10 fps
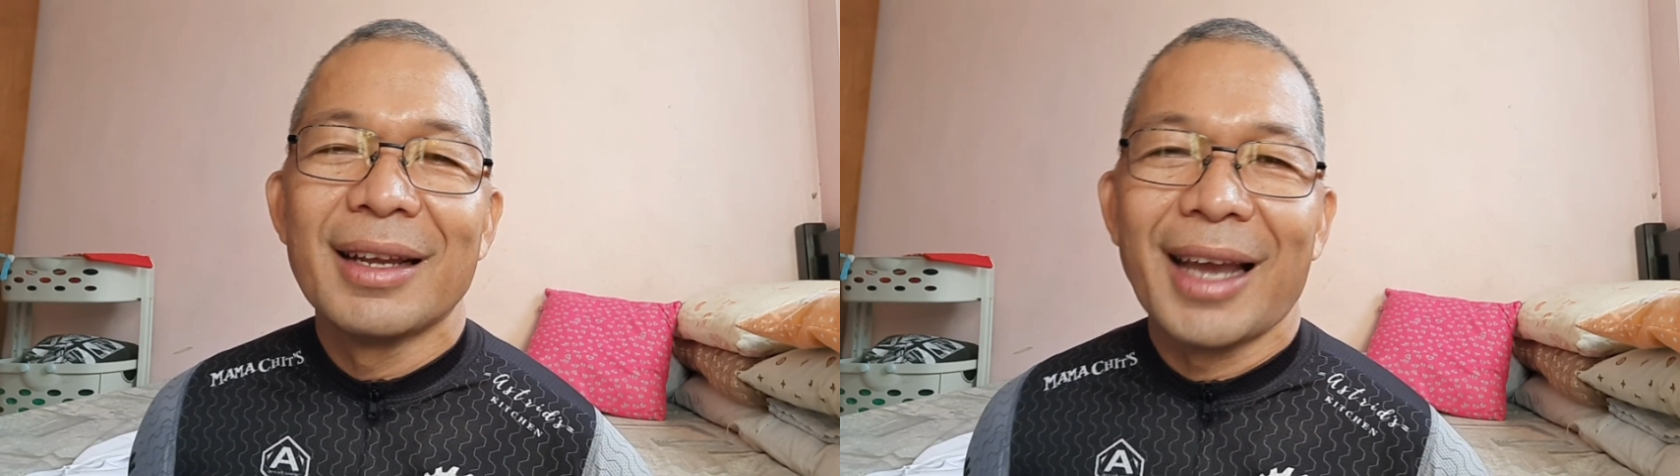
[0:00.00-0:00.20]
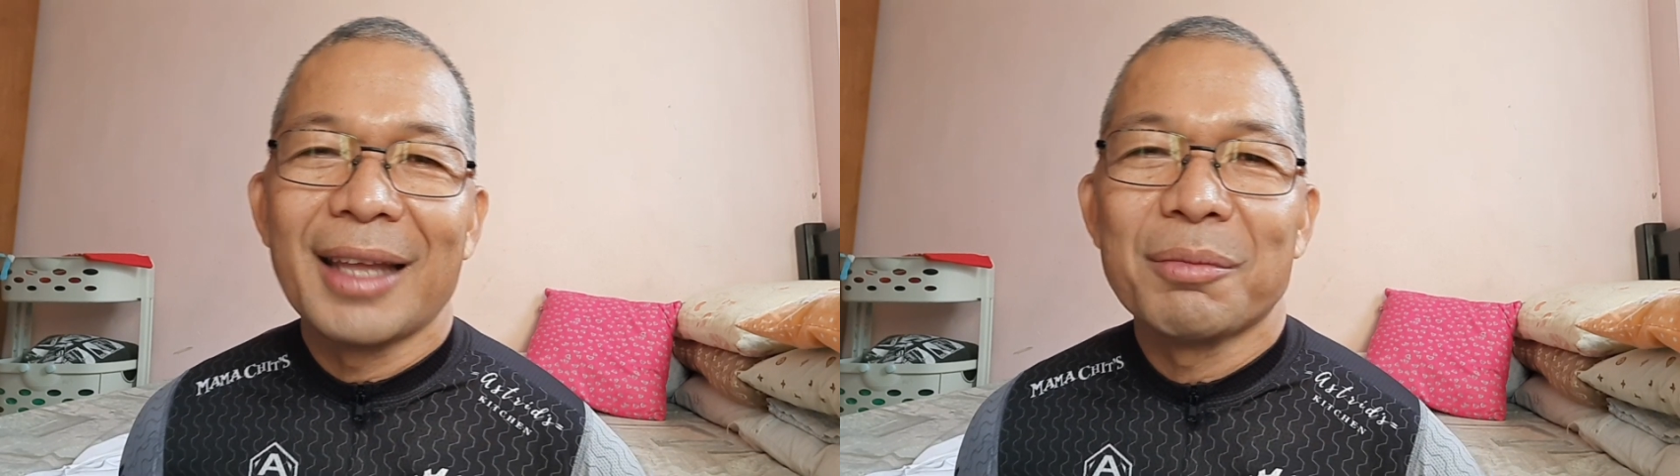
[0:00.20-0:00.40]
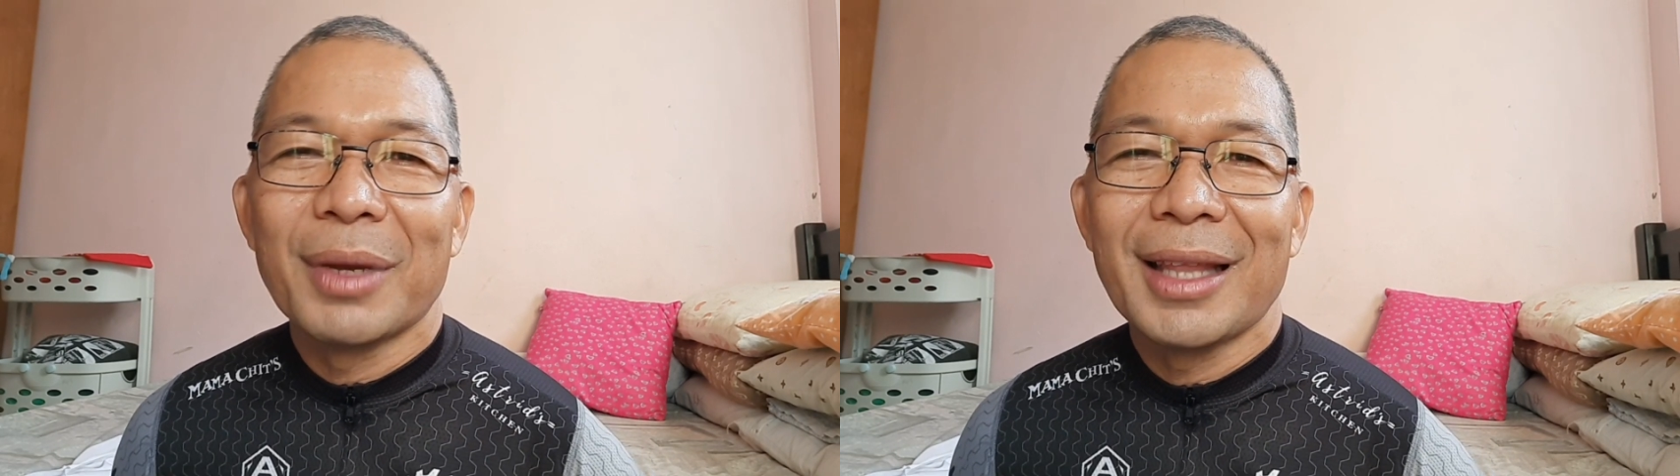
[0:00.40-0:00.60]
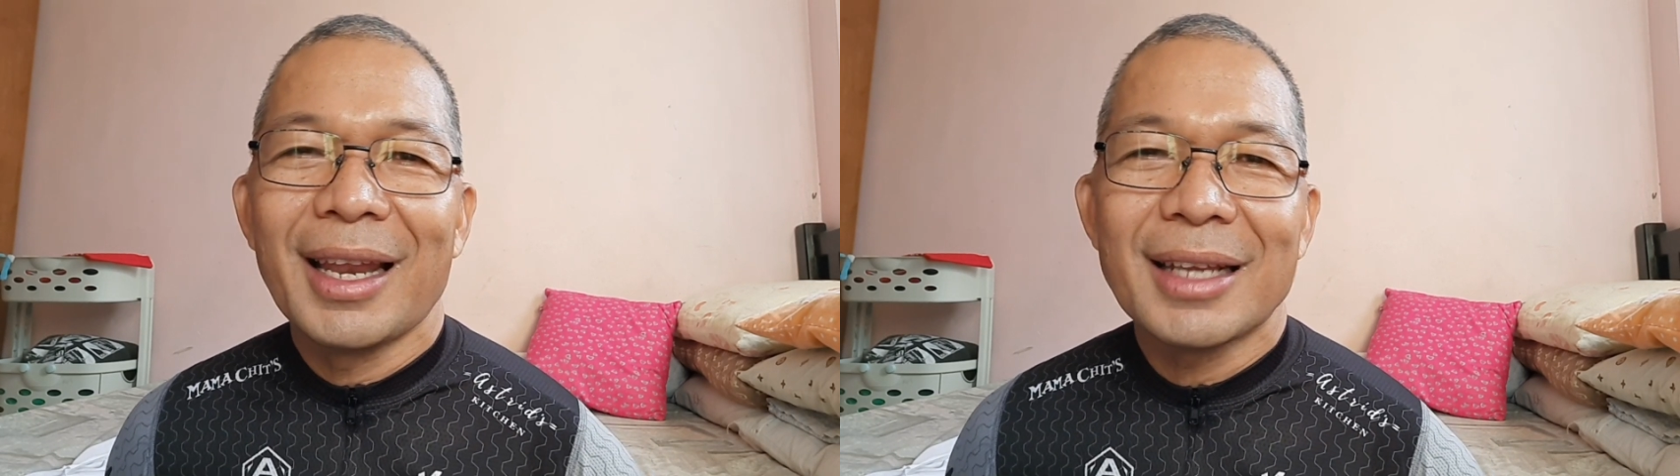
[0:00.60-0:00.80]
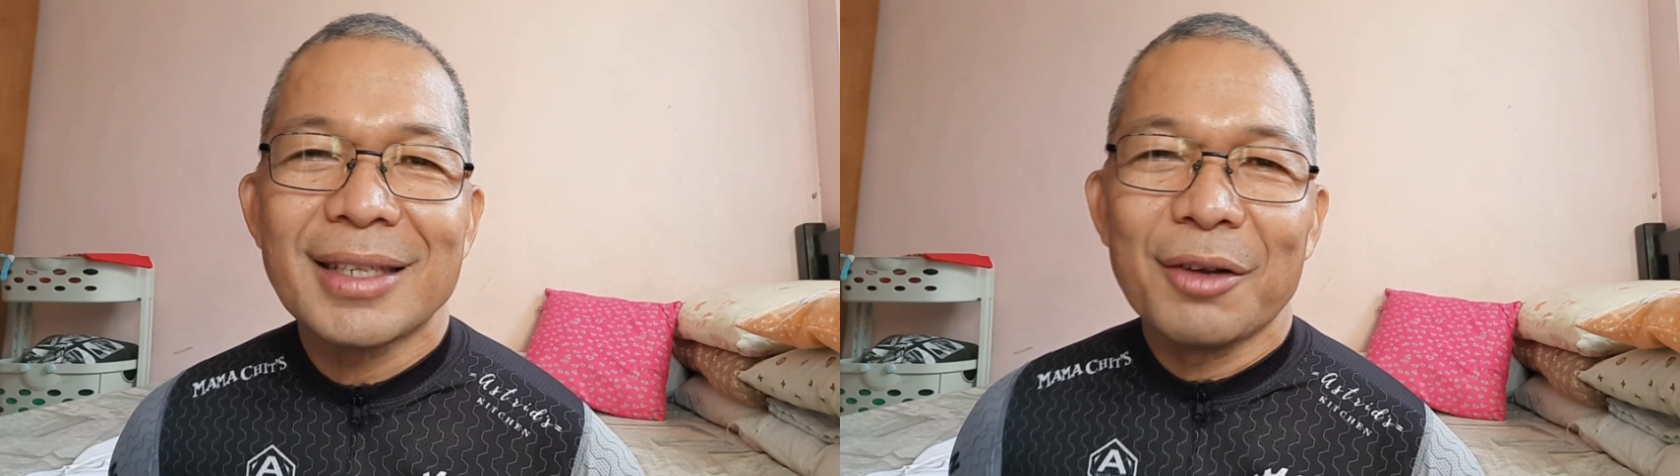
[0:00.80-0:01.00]
kahit
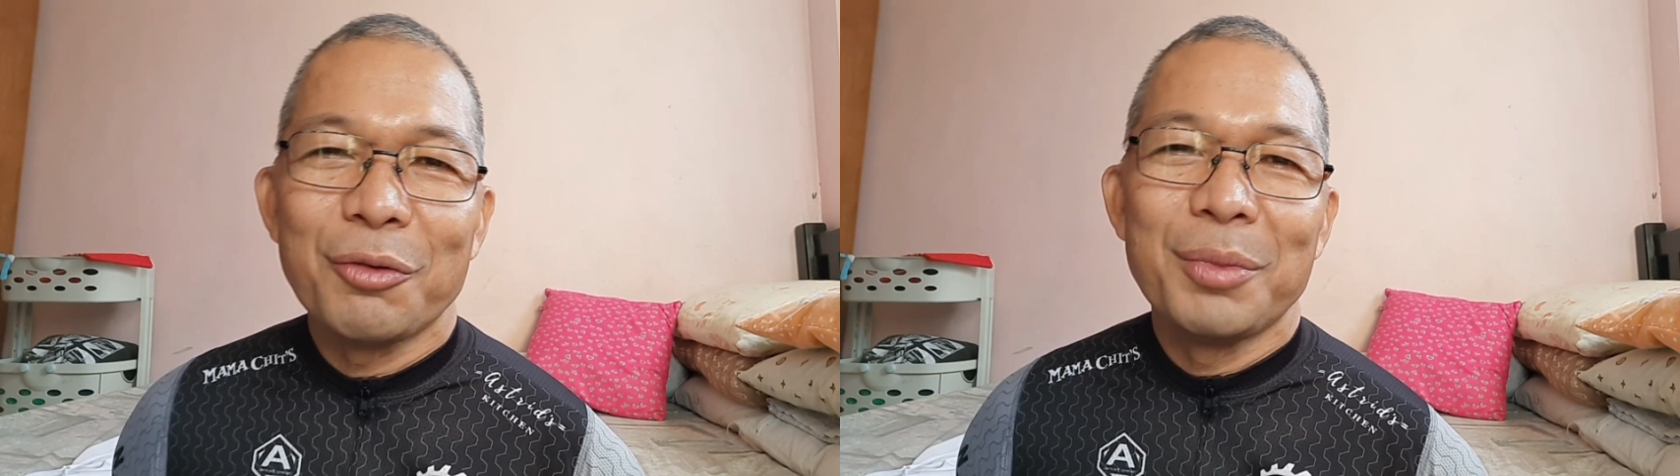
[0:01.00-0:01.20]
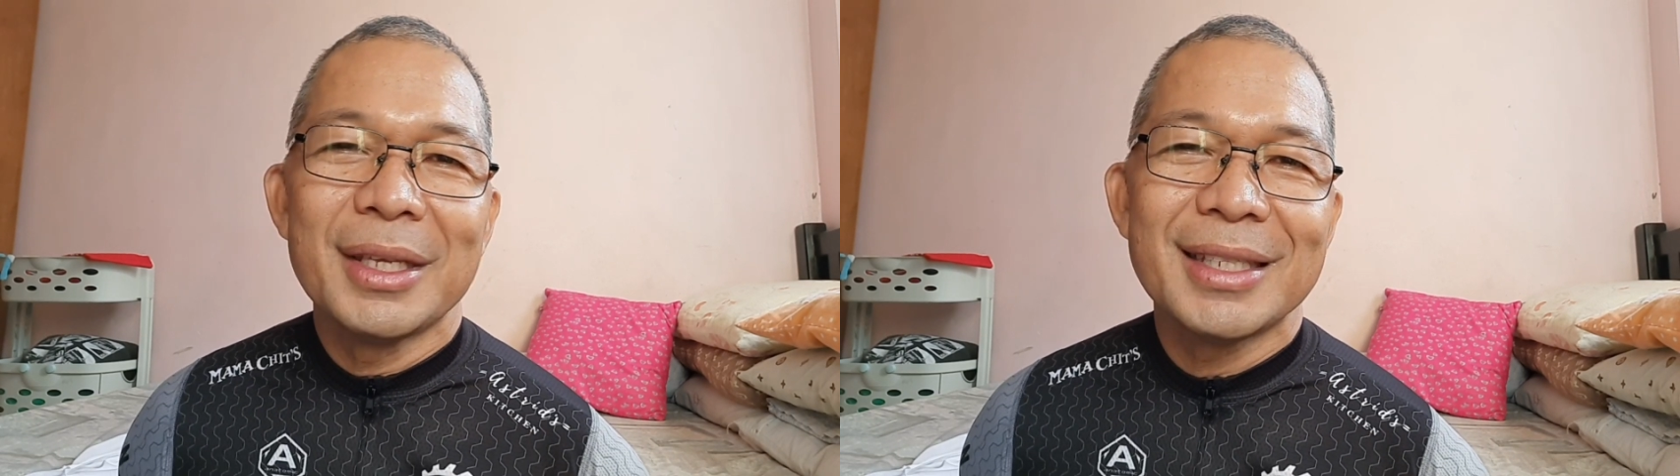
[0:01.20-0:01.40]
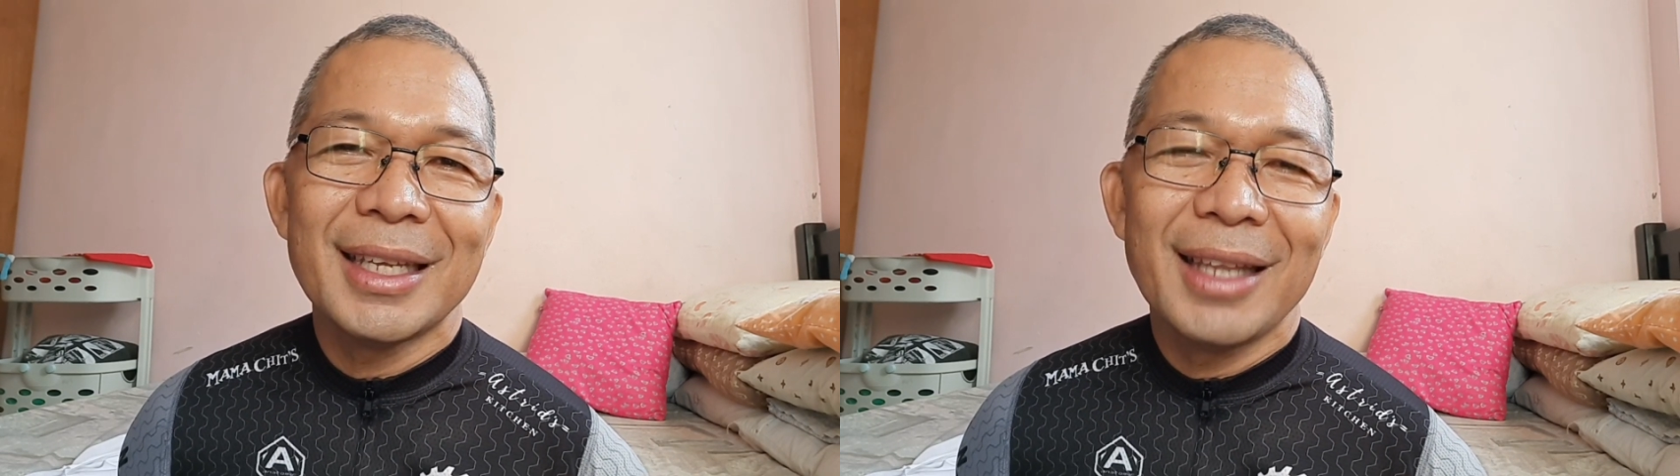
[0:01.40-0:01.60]
madalas ako busy